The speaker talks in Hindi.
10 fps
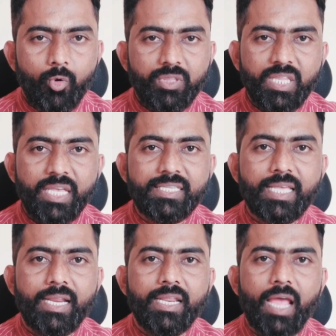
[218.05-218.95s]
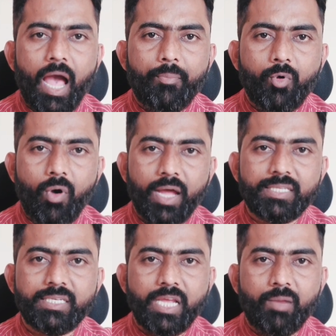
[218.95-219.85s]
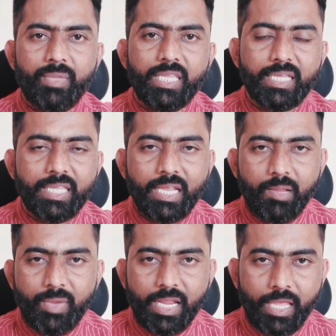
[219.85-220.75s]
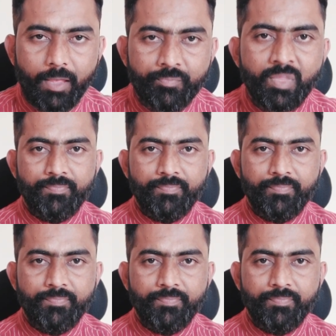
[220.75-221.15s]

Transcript: उतनी ही सैलरी आपको हर शहर में देखने के लिए मिलेगी